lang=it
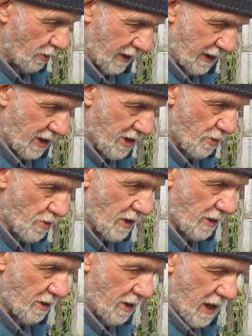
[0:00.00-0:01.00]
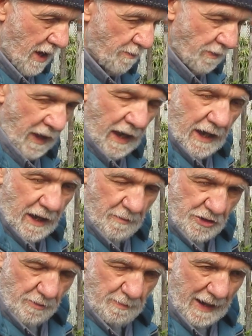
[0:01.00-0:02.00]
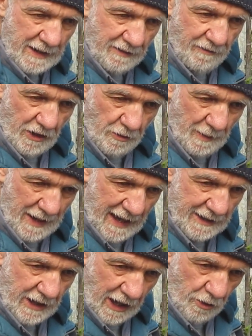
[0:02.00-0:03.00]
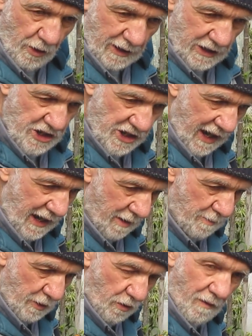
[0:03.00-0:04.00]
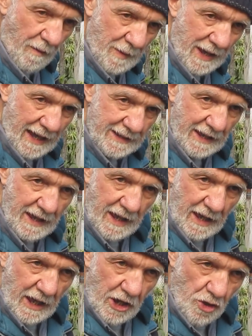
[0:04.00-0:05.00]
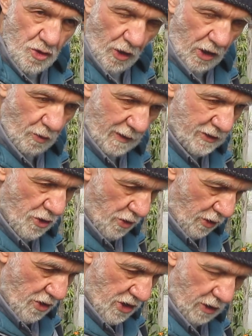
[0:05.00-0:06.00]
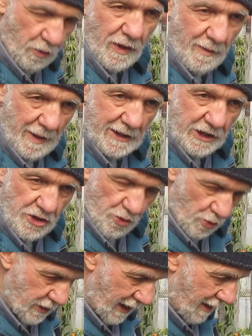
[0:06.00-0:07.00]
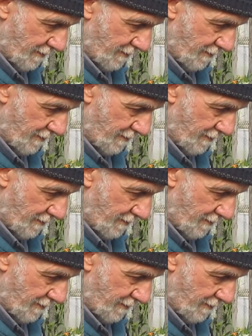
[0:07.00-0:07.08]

quelle che si usano la maggior parte vanno bagnate, hanno radice aerea per cui vanno bagnate solo quando sono sicuramente asciutte.